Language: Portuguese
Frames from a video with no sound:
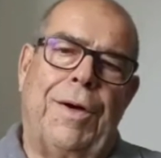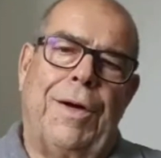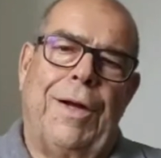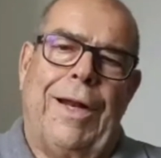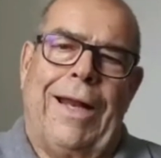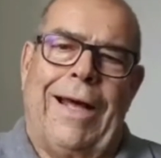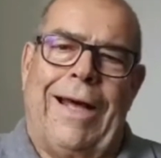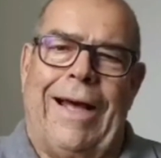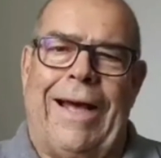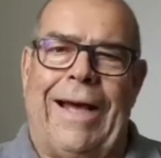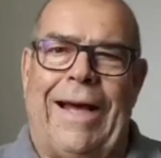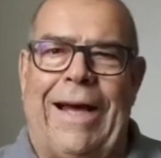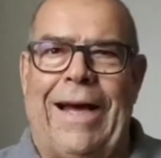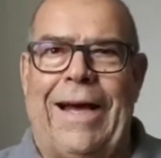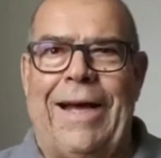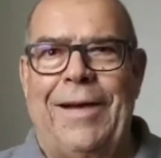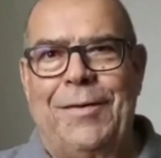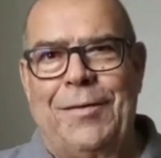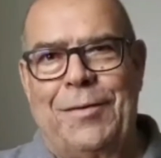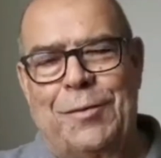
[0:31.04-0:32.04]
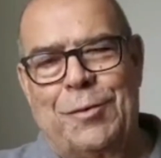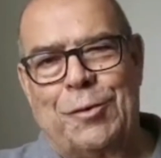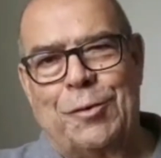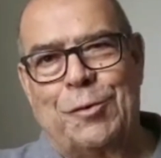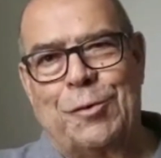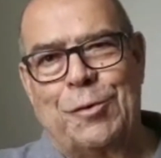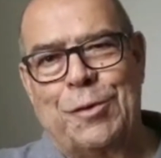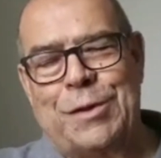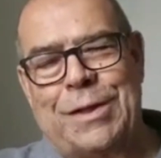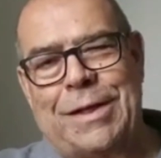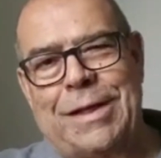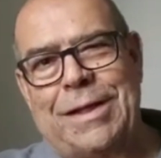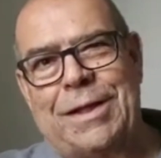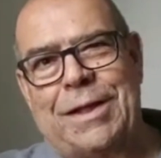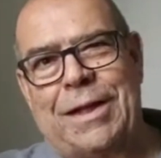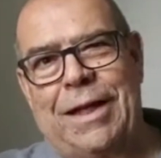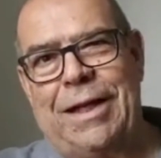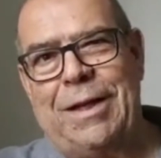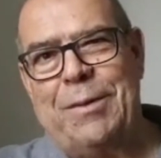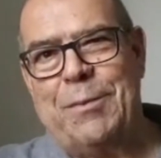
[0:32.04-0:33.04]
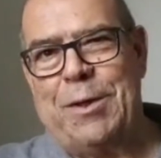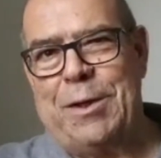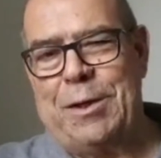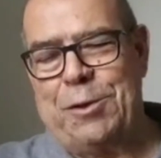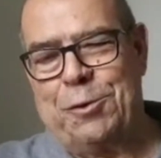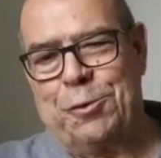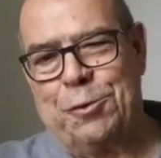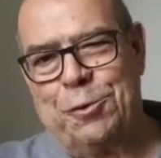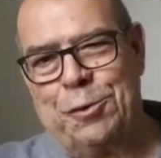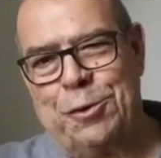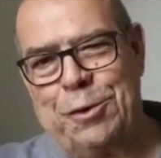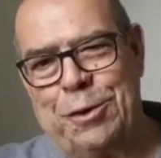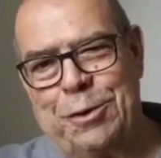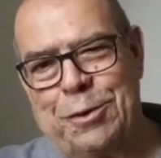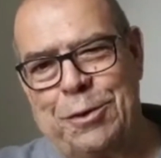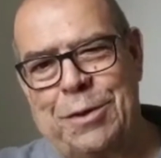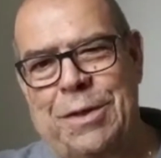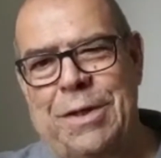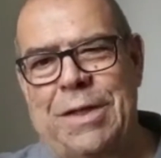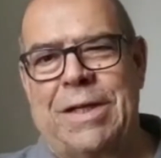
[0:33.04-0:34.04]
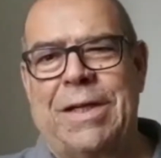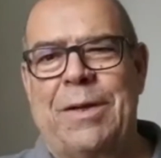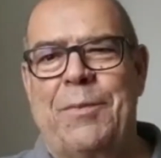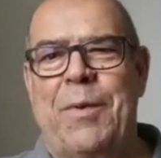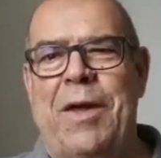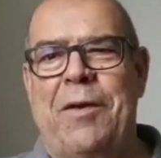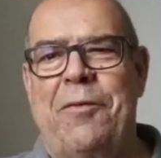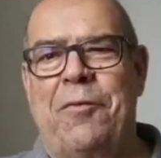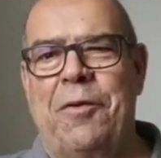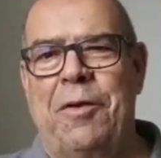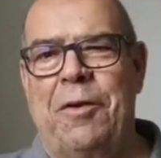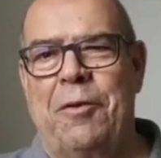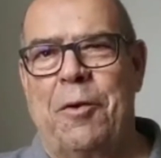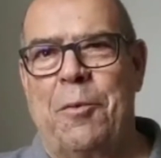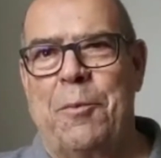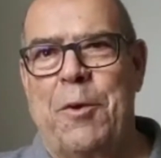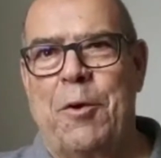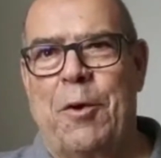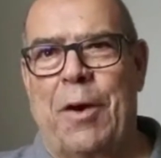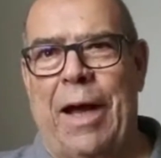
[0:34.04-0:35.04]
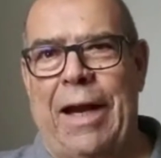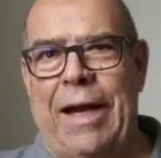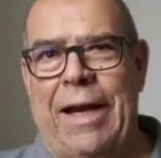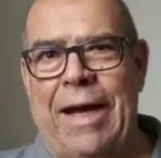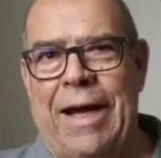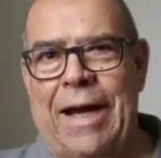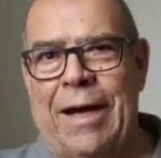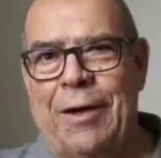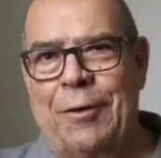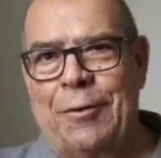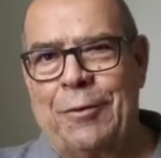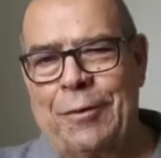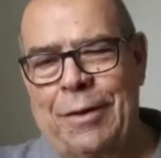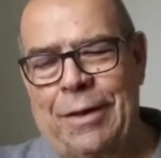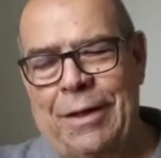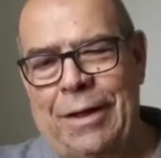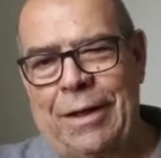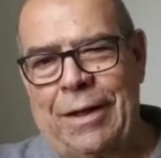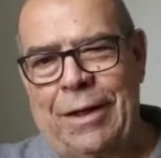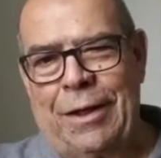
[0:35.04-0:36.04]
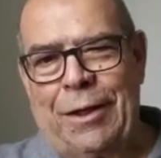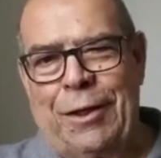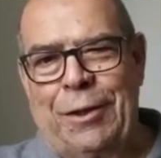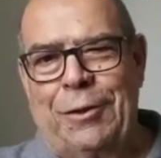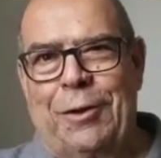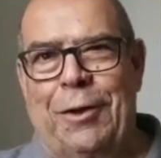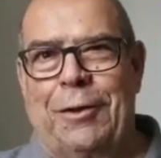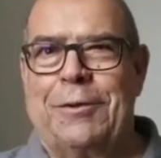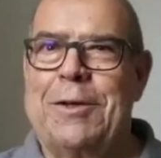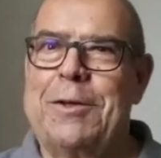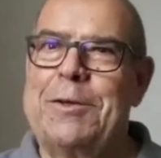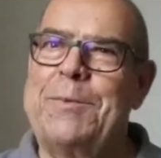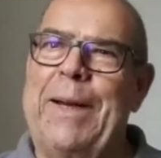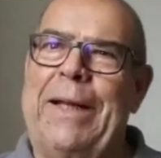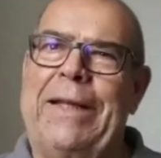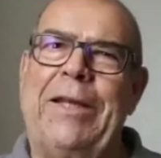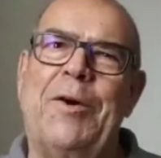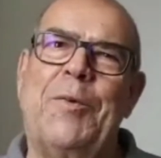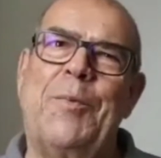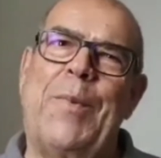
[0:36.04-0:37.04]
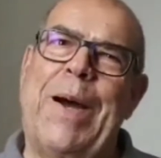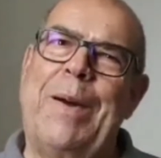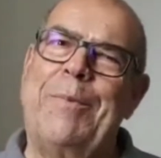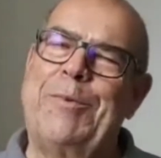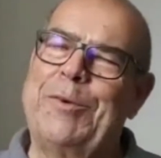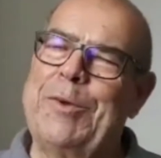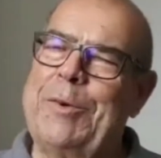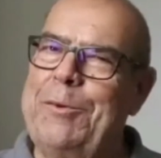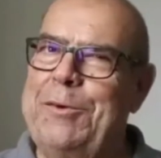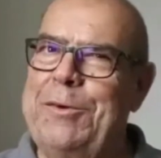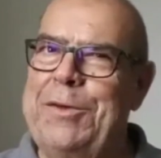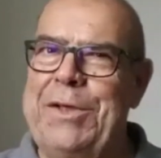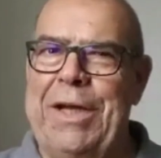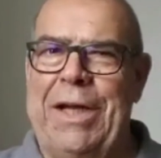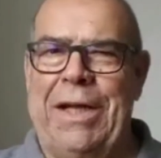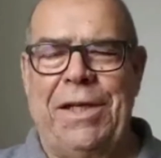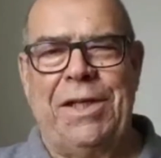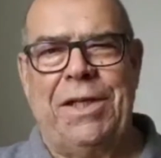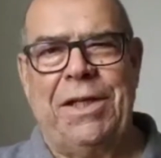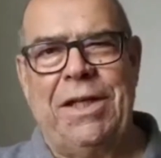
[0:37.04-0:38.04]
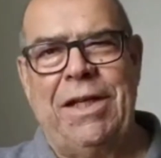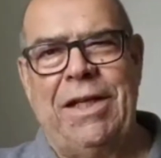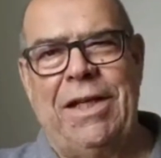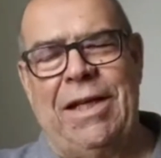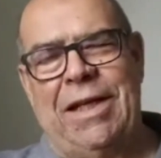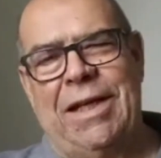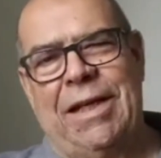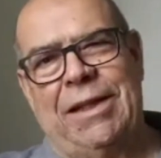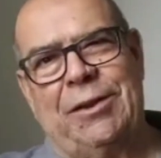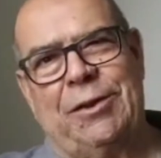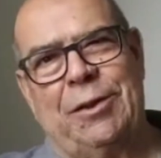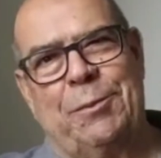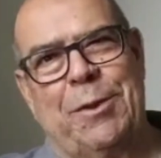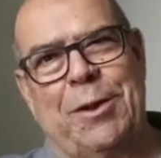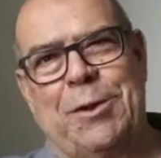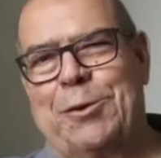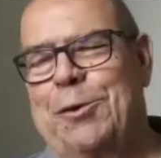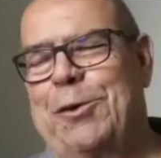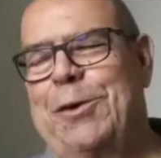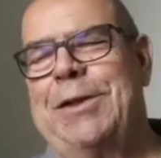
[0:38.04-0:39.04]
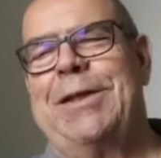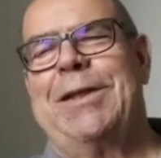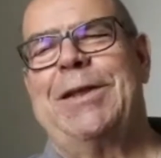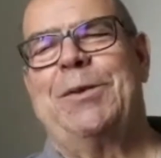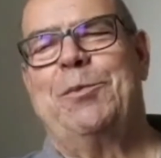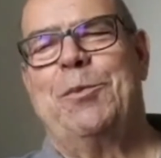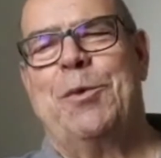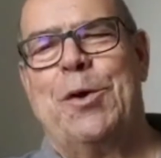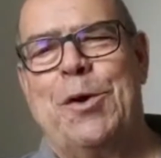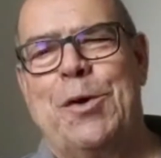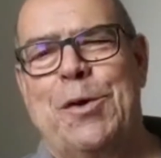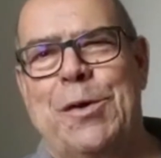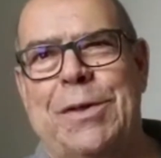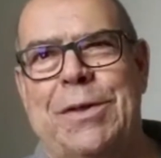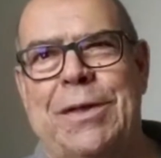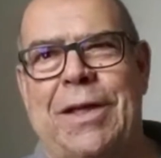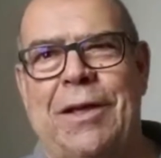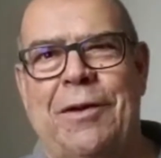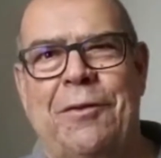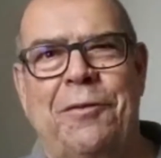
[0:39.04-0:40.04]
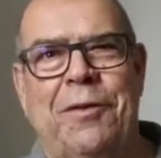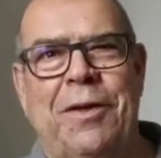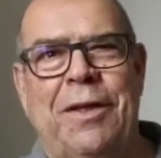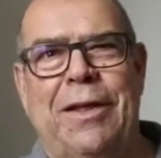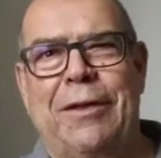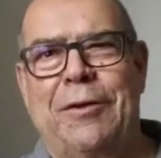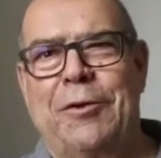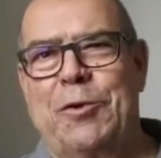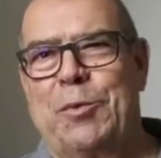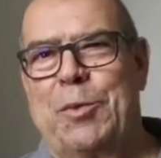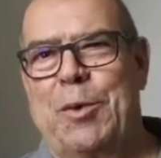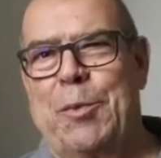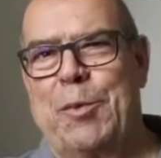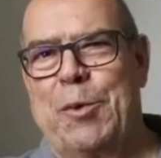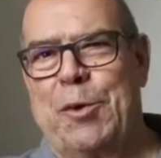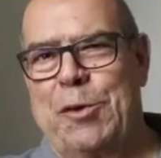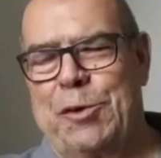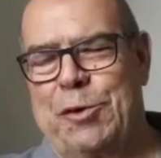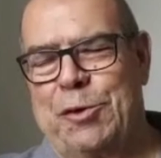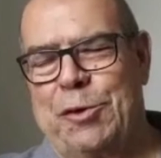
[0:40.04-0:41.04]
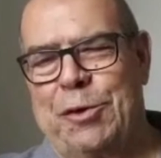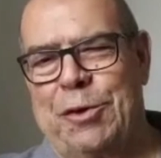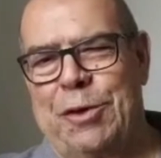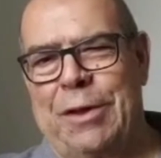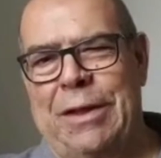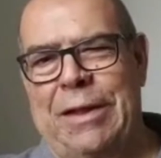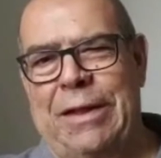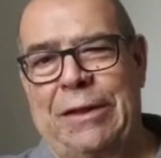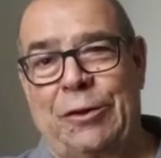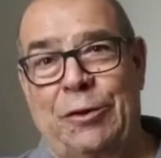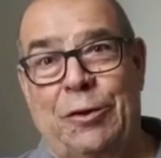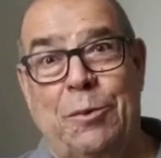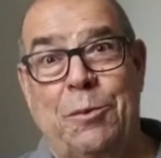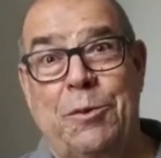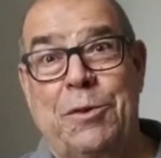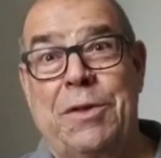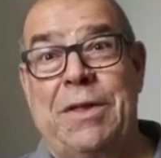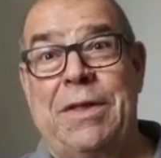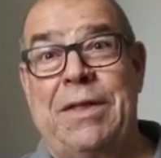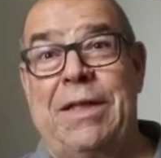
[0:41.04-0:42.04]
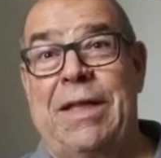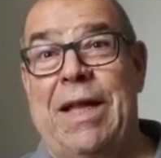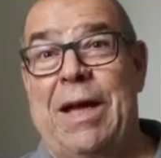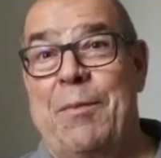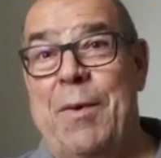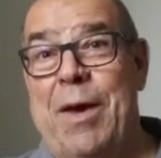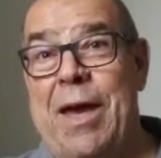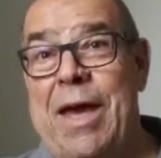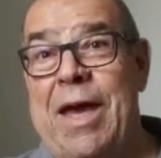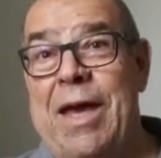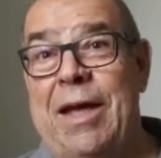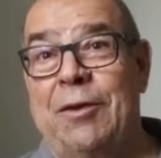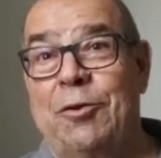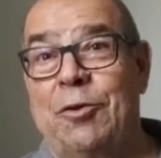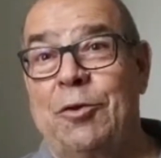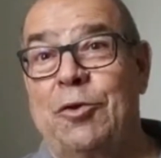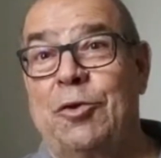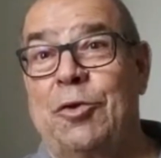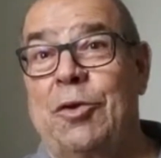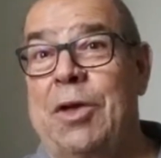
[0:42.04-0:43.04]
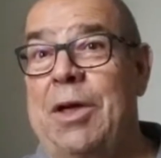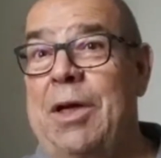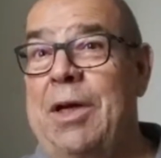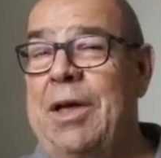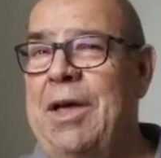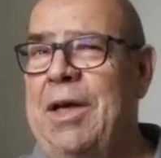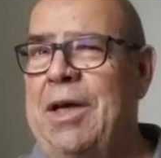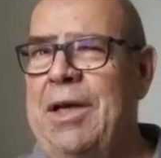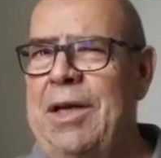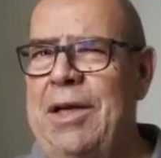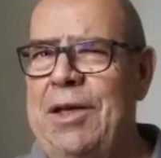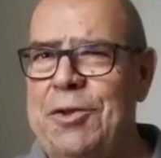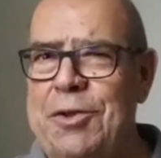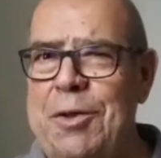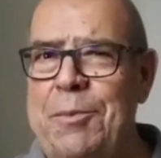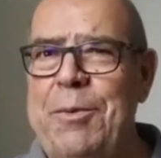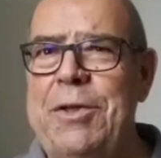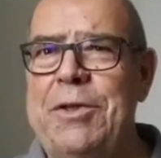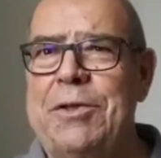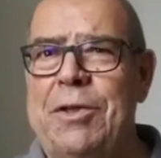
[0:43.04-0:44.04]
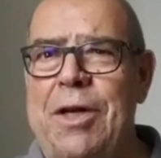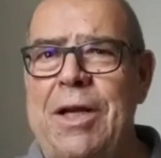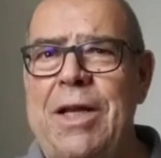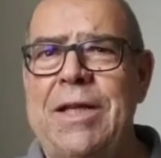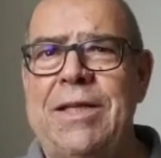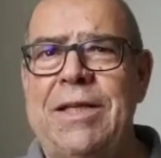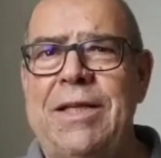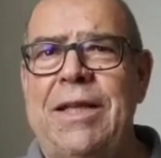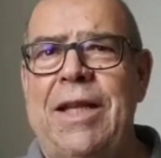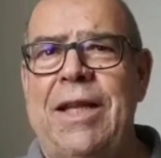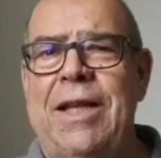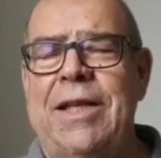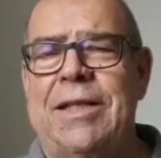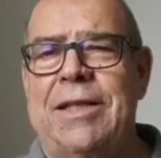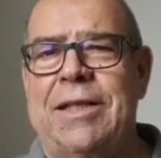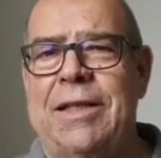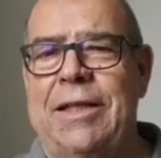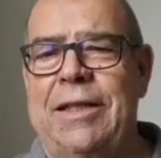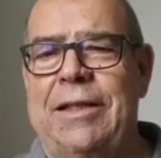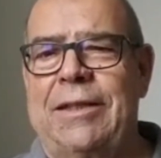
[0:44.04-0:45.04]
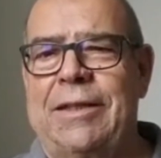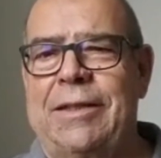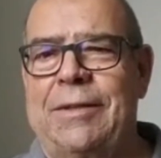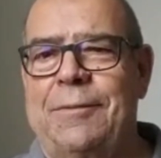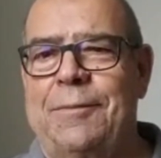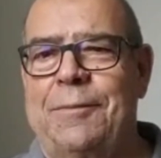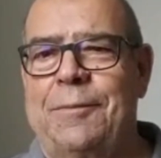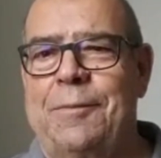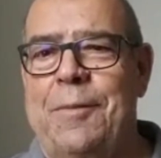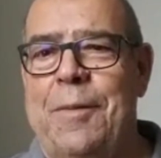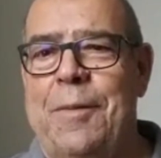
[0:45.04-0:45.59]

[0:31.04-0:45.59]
Olá, sou Constante Caliman Júnior, seja bem-vindo ao meu canal. Nós vamos bater um papo sobre o dia a dia, sobre as coisas boas que a vida nos proporciona, sobre os ensinamentos, sobre histórias interessantes.